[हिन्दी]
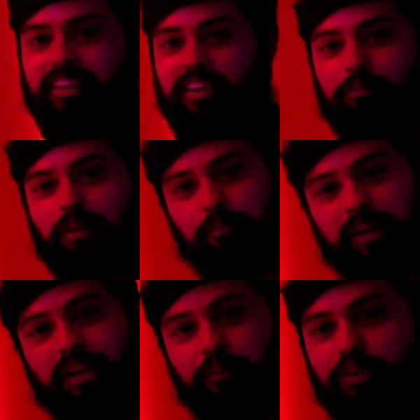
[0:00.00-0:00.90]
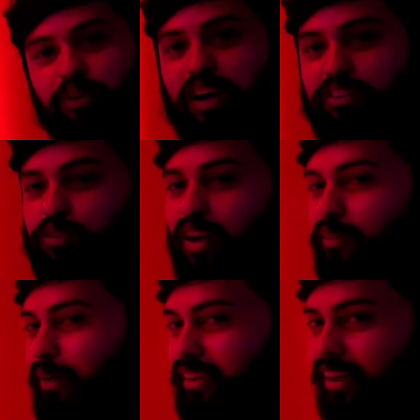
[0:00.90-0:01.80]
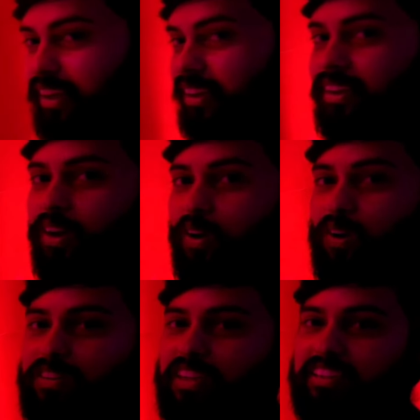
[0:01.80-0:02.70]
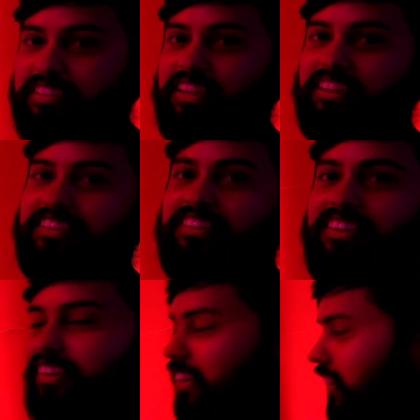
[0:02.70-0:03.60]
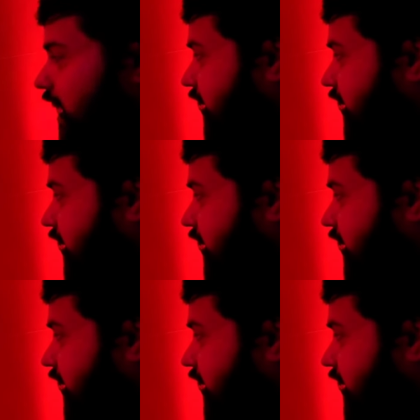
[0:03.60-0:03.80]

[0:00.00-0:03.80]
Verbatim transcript: करिए आपका पहला वीडियो आ चुका है भाई का और ज़्यादा से ज़्यादा शेयर करें